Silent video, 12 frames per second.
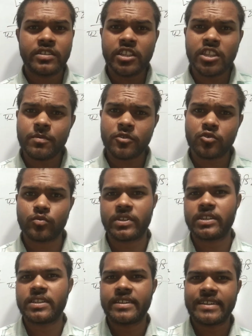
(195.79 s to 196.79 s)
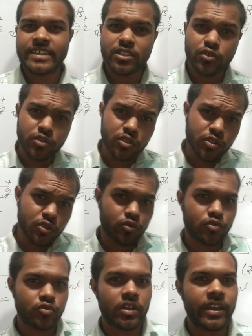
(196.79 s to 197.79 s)
यदि पशु में एसोडोसिस
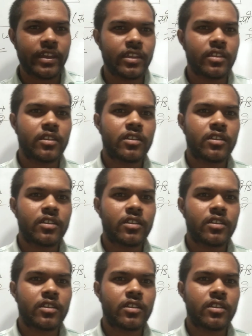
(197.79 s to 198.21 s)
हो चुका है